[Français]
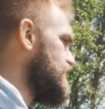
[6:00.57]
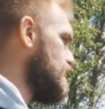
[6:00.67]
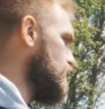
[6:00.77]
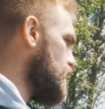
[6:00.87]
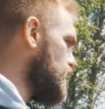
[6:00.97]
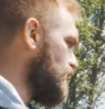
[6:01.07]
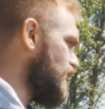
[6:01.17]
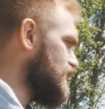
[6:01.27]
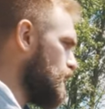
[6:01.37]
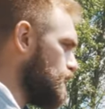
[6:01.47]
si vous le montez en
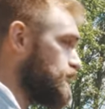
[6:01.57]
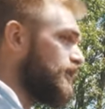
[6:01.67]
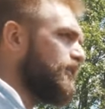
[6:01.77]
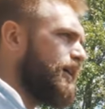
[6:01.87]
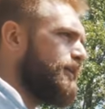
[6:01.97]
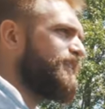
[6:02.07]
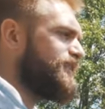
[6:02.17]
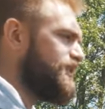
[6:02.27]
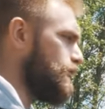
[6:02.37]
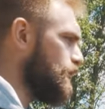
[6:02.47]
texan. Donc je vous invite vraiment à
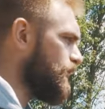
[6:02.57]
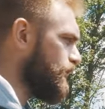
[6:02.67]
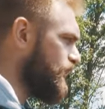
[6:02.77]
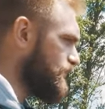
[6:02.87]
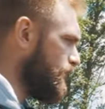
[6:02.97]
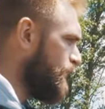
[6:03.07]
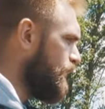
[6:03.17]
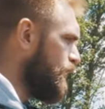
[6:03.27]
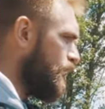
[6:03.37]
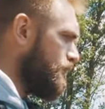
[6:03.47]
tester de le monter en texan
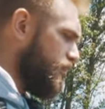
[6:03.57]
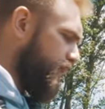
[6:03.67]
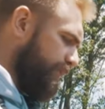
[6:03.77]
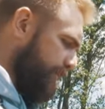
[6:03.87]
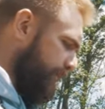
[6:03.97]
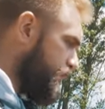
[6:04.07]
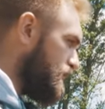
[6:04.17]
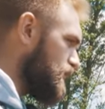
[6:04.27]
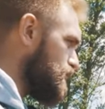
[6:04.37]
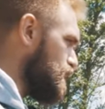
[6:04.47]
mais voilà, vraiment
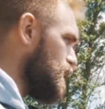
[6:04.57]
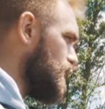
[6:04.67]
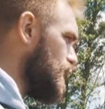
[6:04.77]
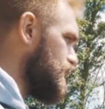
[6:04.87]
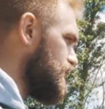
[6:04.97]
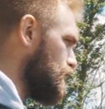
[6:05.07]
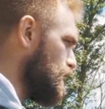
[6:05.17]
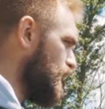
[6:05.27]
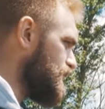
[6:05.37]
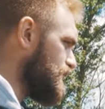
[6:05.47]
l'animation, euh, c'est tout
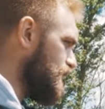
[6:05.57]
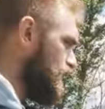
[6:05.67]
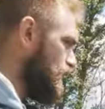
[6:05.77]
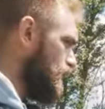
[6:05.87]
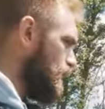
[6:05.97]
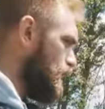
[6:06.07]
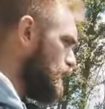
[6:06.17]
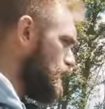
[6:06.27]
bête. Hop,